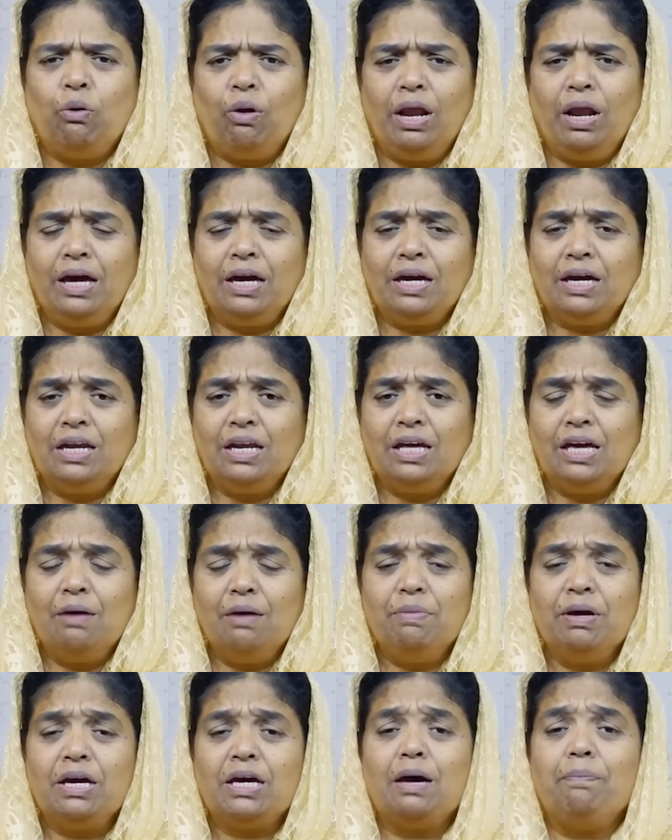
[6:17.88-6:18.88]
கொலைக்கு
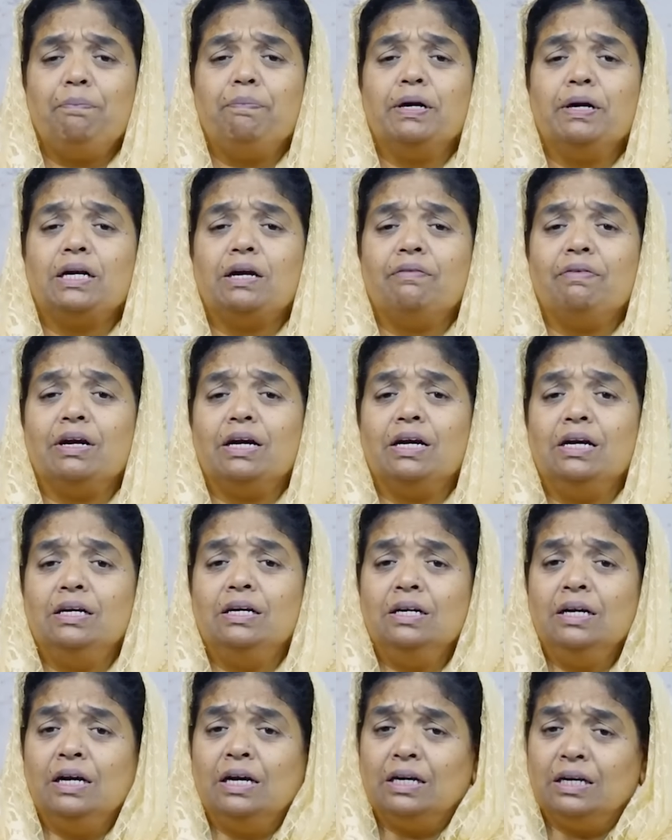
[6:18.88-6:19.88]

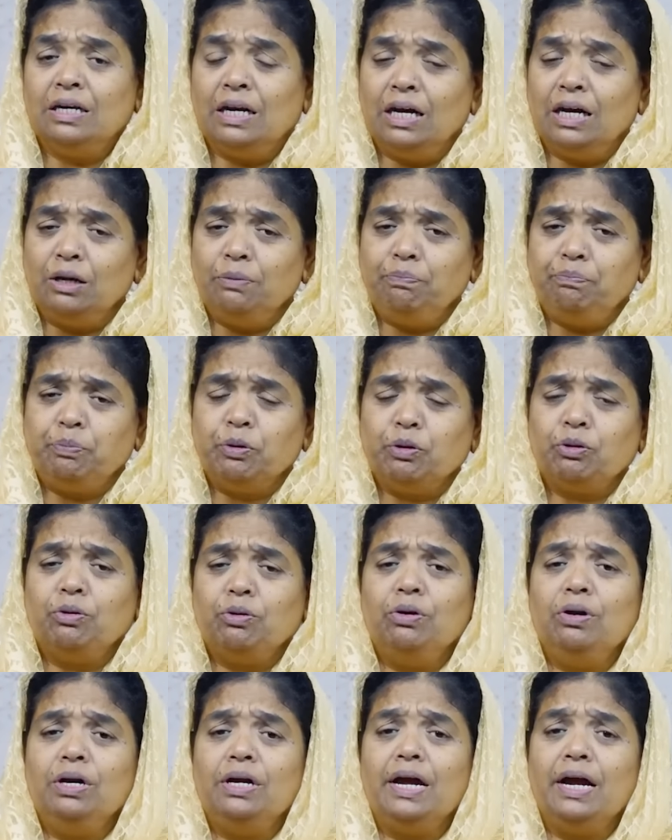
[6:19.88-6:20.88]
நியமிக்கப்பட்டவர்கள்
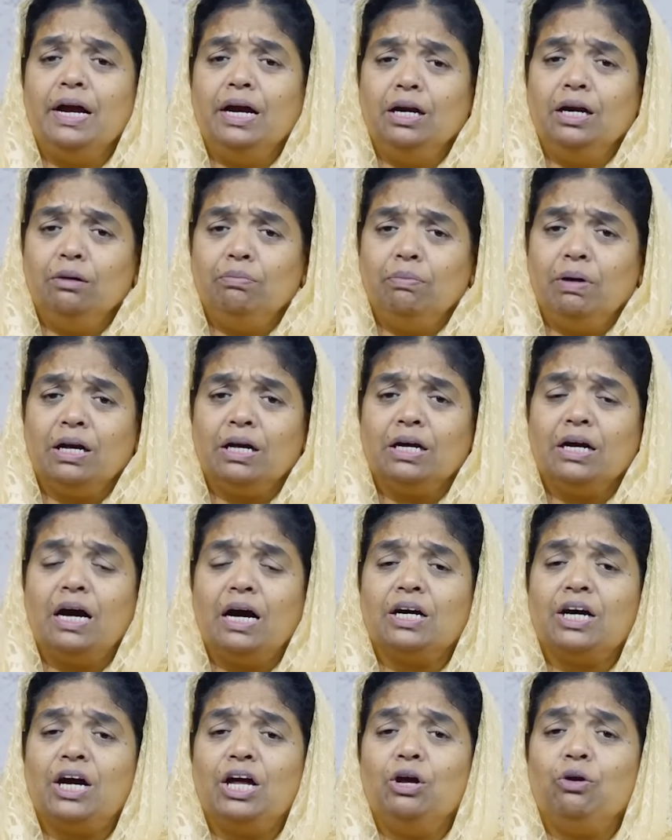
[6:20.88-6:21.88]
நெருப்புக்குள் ஏழு
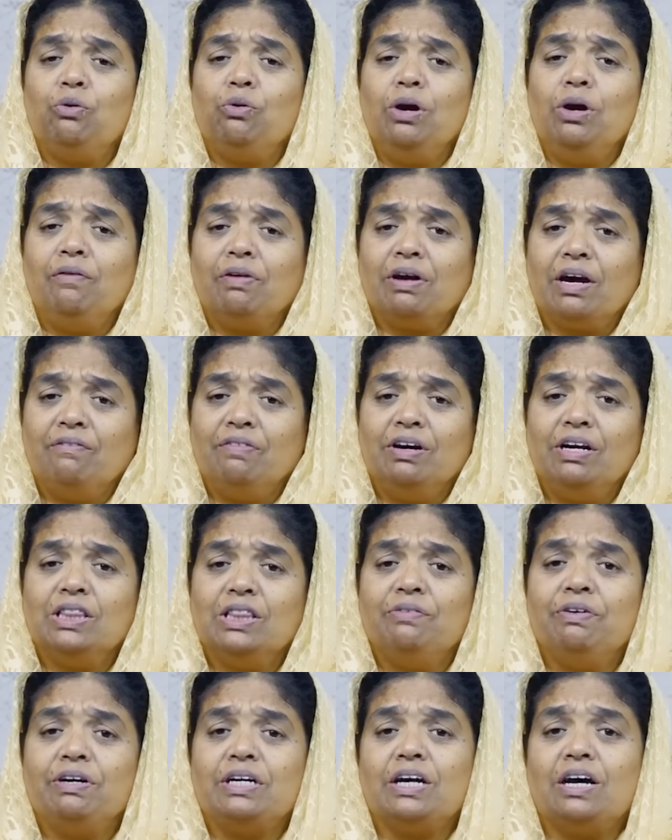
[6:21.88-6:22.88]
மடங்கு அக்கினிக்குள் அவர்கள்
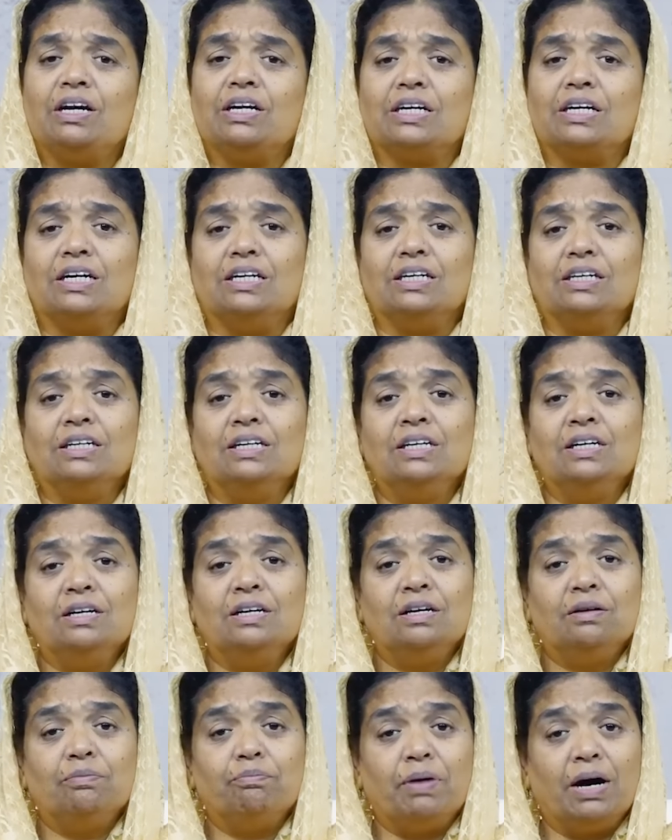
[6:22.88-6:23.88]
விழுந்து விட்டார்கள்
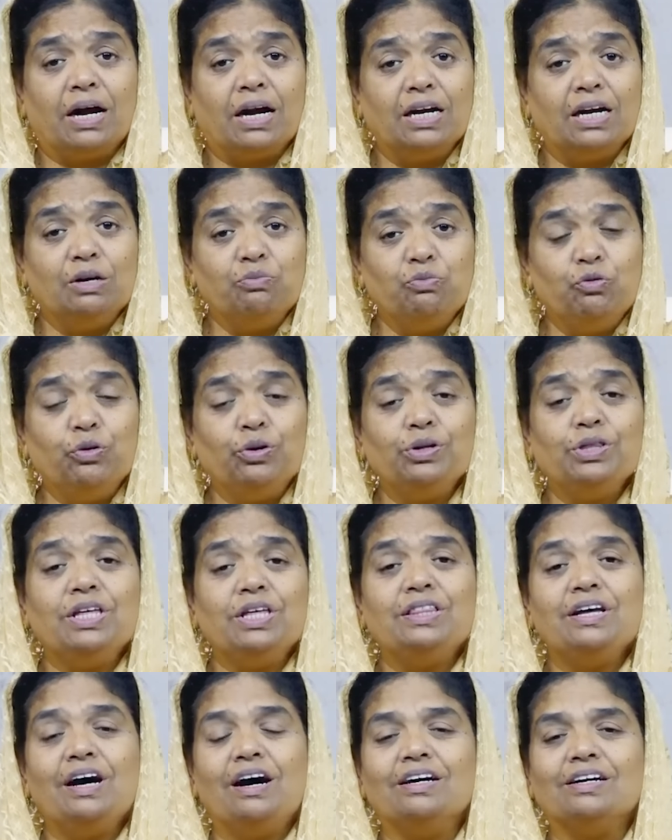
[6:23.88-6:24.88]
மரணம்
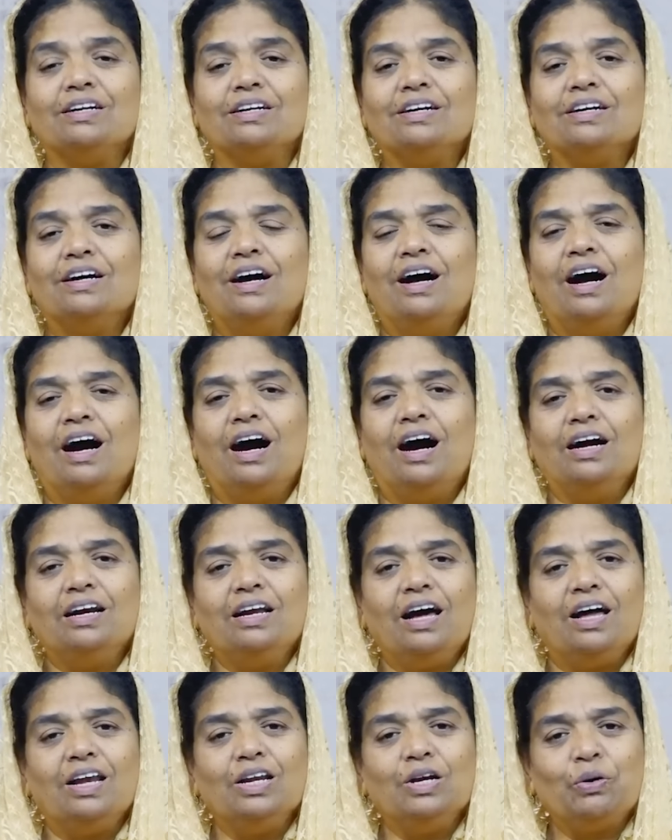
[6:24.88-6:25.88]
உறுதிதான்
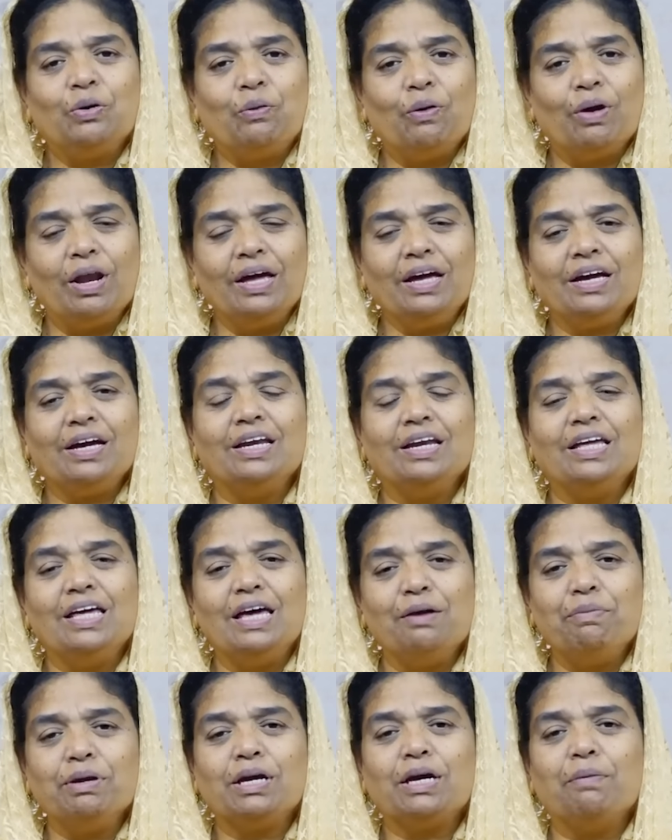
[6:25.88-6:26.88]
ஆனால் கொலைக்கு
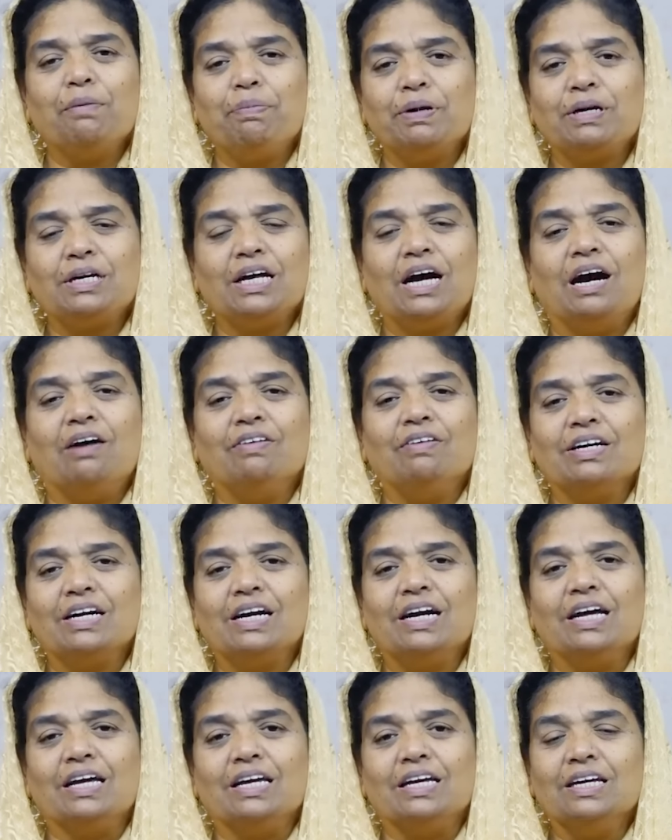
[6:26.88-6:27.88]
நியமிக்கப்பட்ட
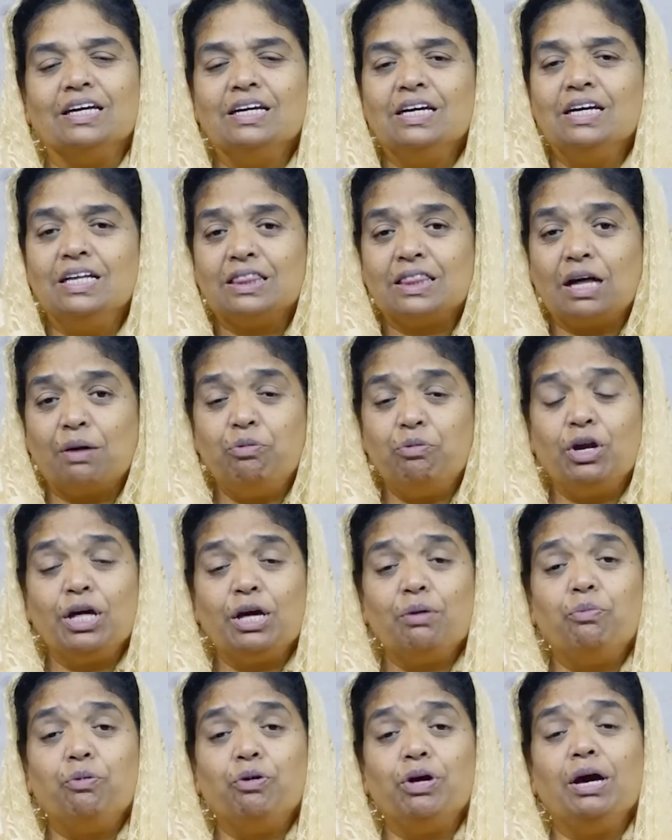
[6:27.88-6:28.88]
அவர்களை
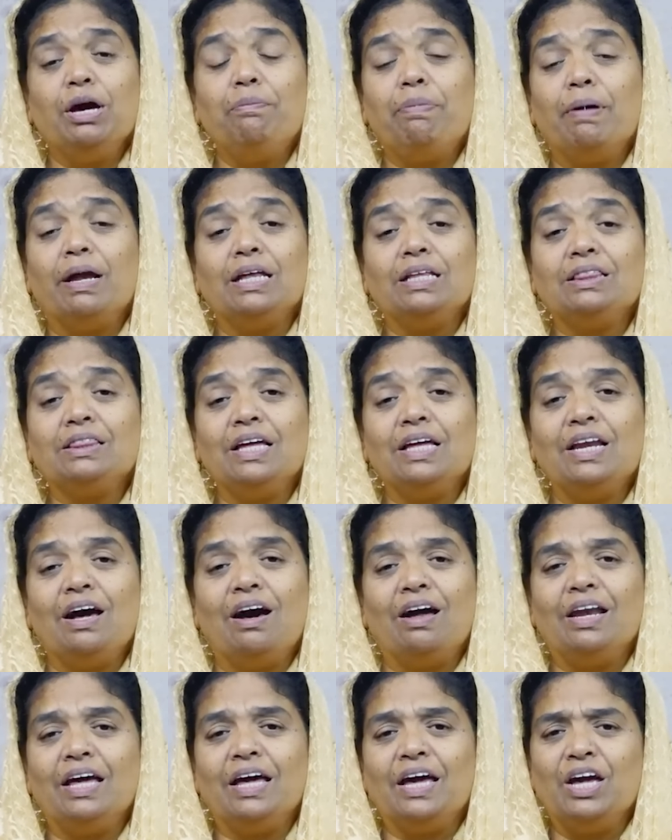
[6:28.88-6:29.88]
தம்முடைய புய
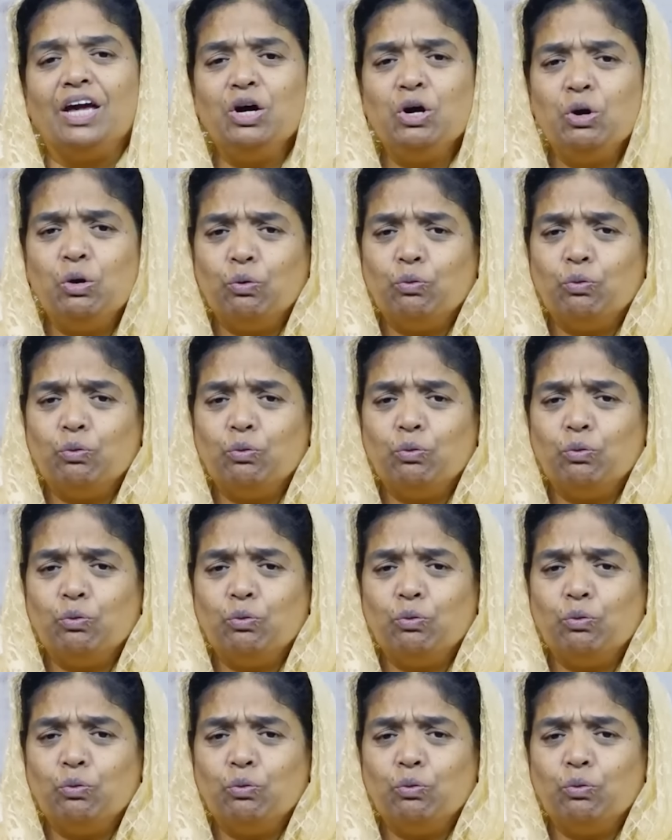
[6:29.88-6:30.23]
பலத்தினாலே